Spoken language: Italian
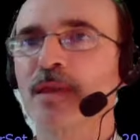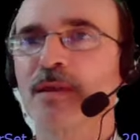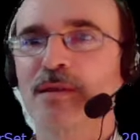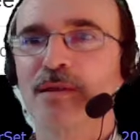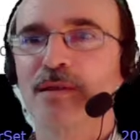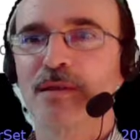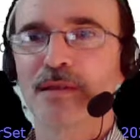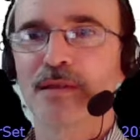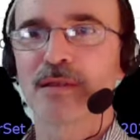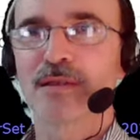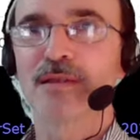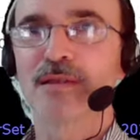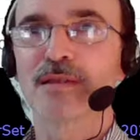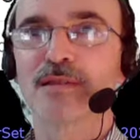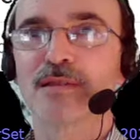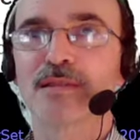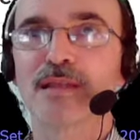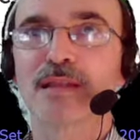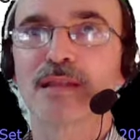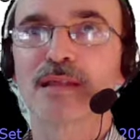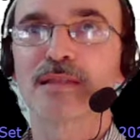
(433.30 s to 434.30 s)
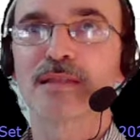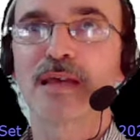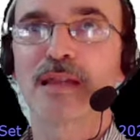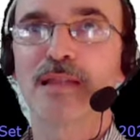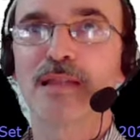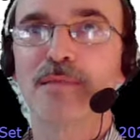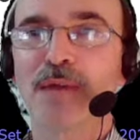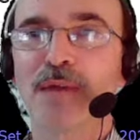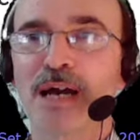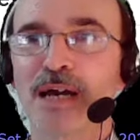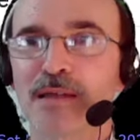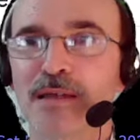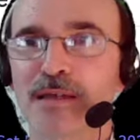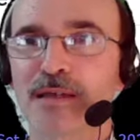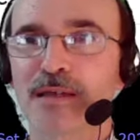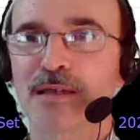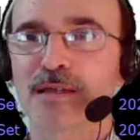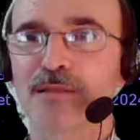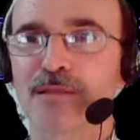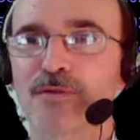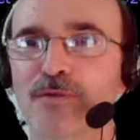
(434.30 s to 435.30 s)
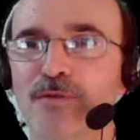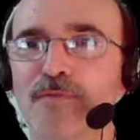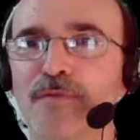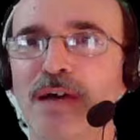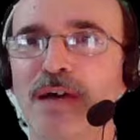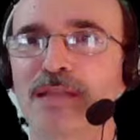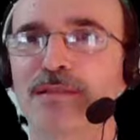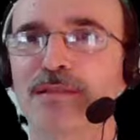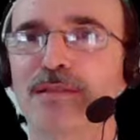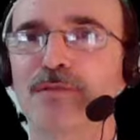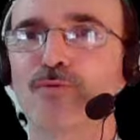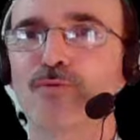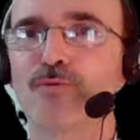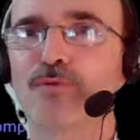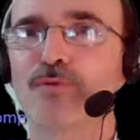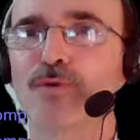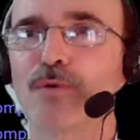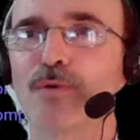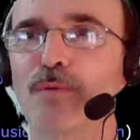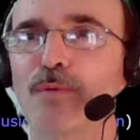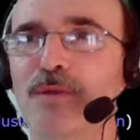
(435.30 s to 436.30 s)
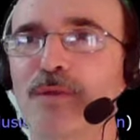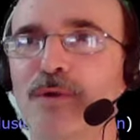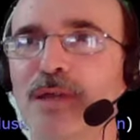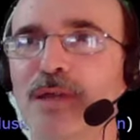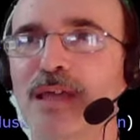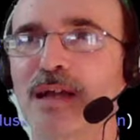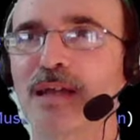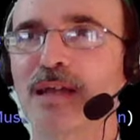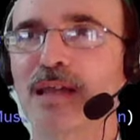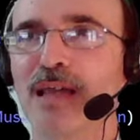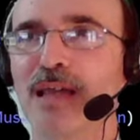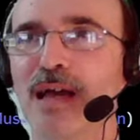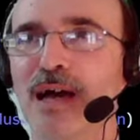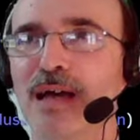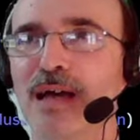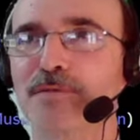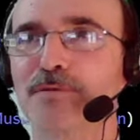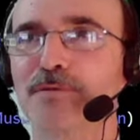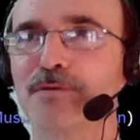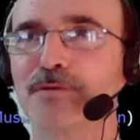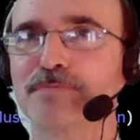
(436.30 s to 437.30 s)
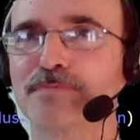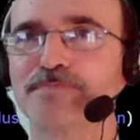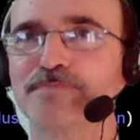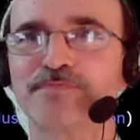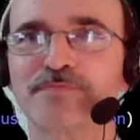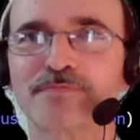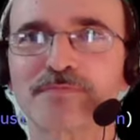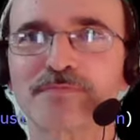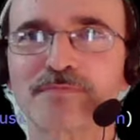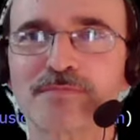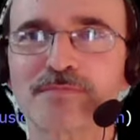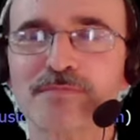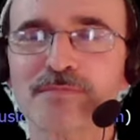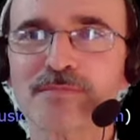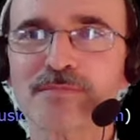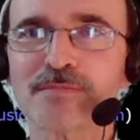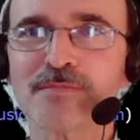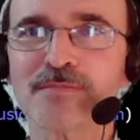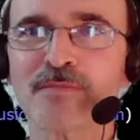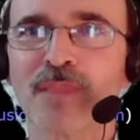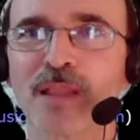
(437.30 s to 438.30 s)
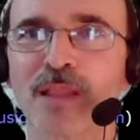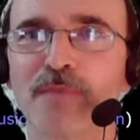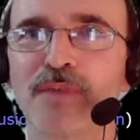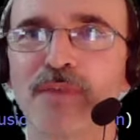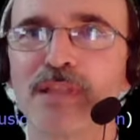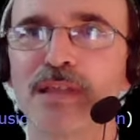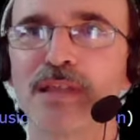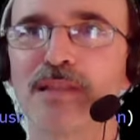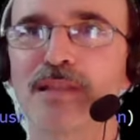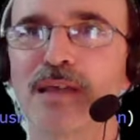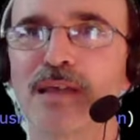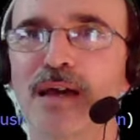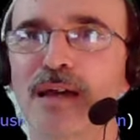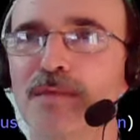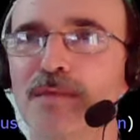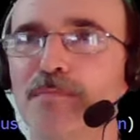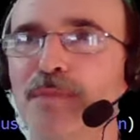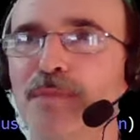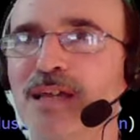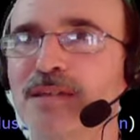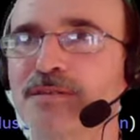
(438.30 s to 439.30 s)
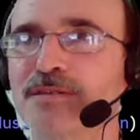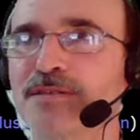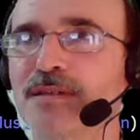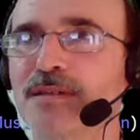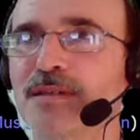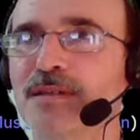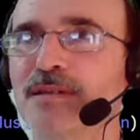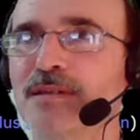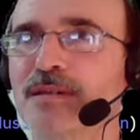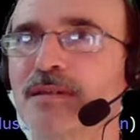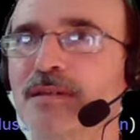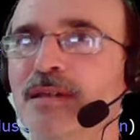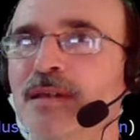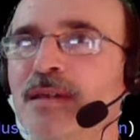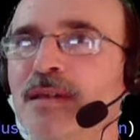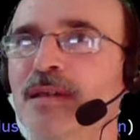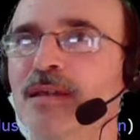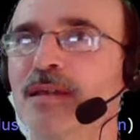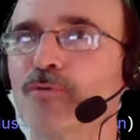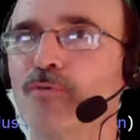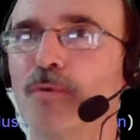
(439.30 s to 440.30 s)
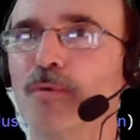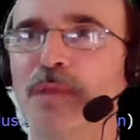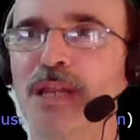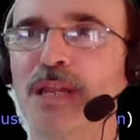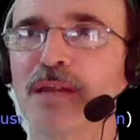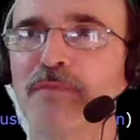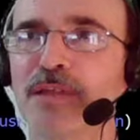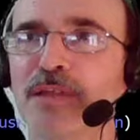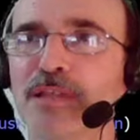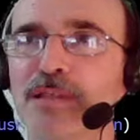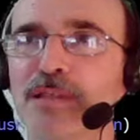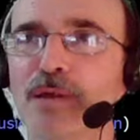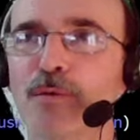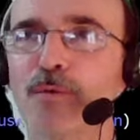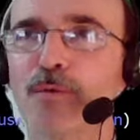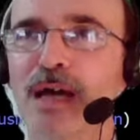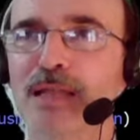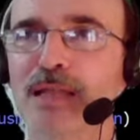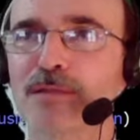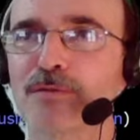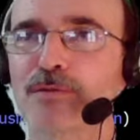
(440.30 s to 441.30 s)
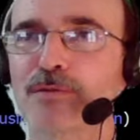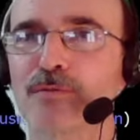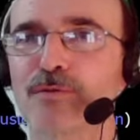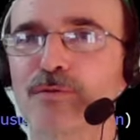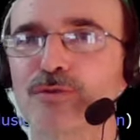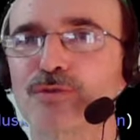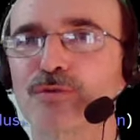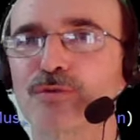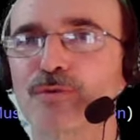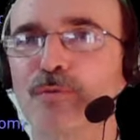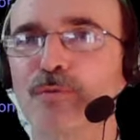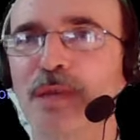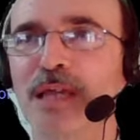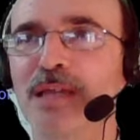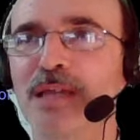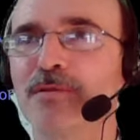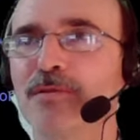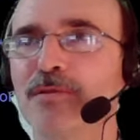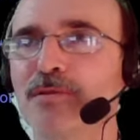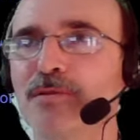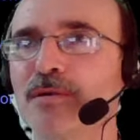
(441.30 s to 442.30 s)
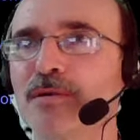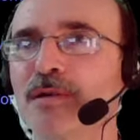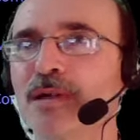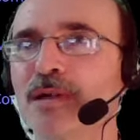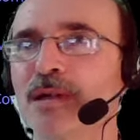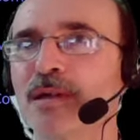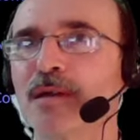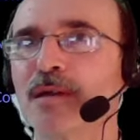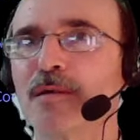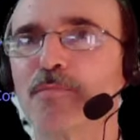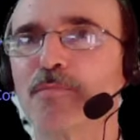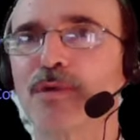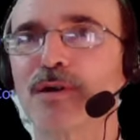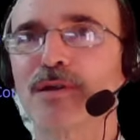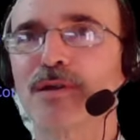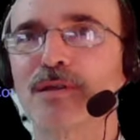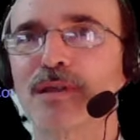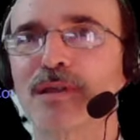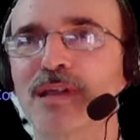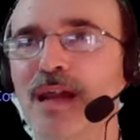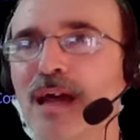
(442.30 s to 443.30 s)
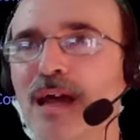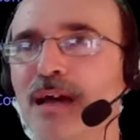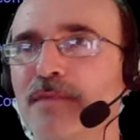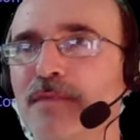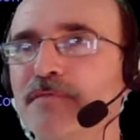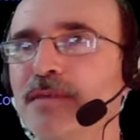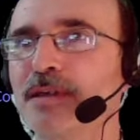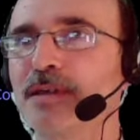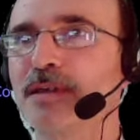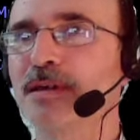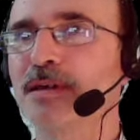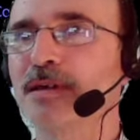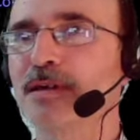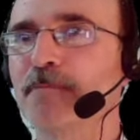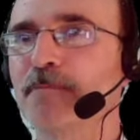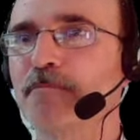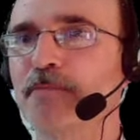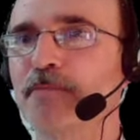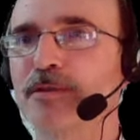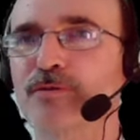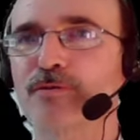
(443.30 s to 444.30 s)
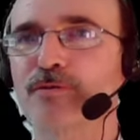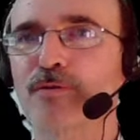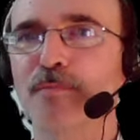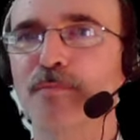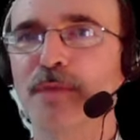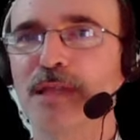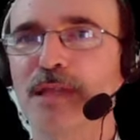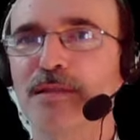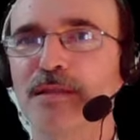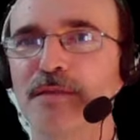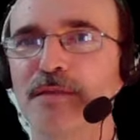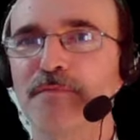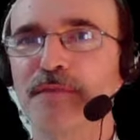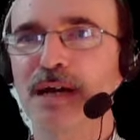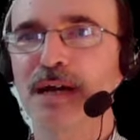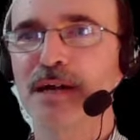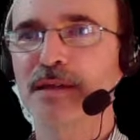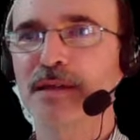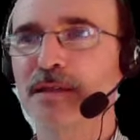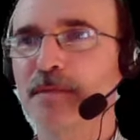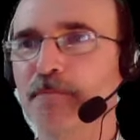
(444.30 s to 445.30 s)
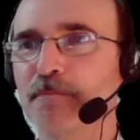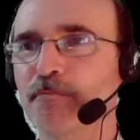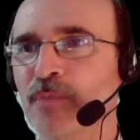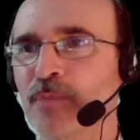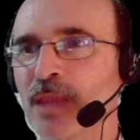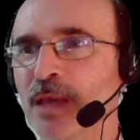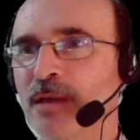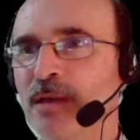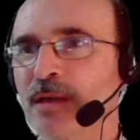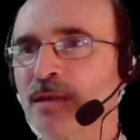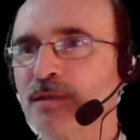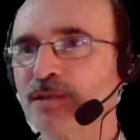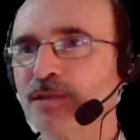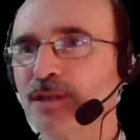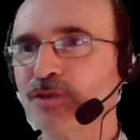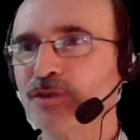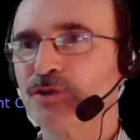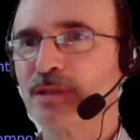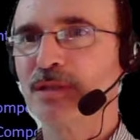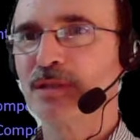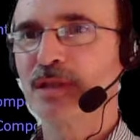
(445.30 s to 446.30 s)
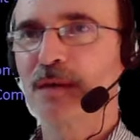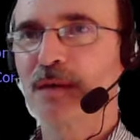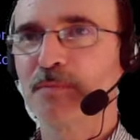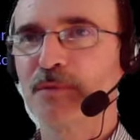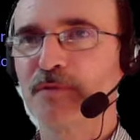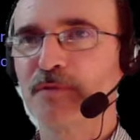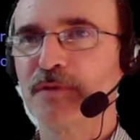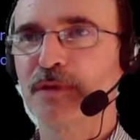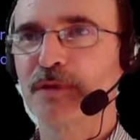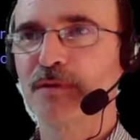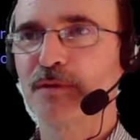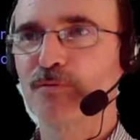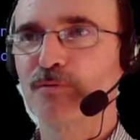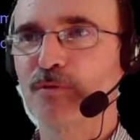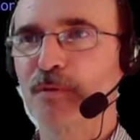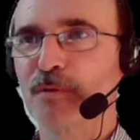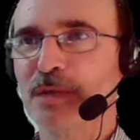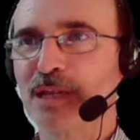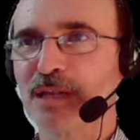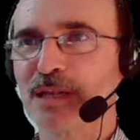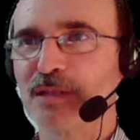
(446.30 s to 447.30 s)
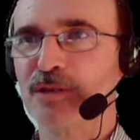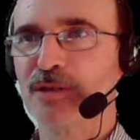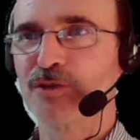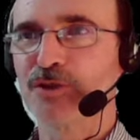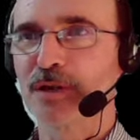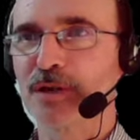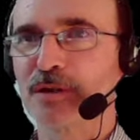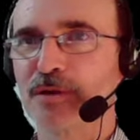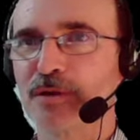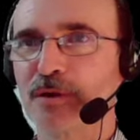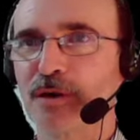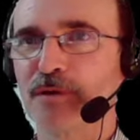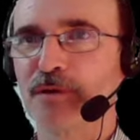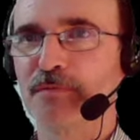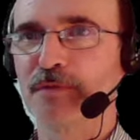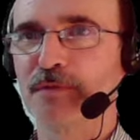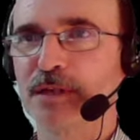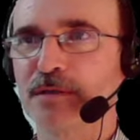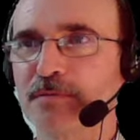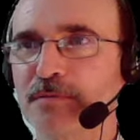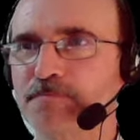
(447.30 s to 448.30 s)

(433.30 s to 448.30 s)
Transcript: eh, della Danimarca trovate tutto quello che ha creato, vedete Are Basic 2024, uno strumento, poi grafica, strumenti vari. Se scendiamo fino al 2019,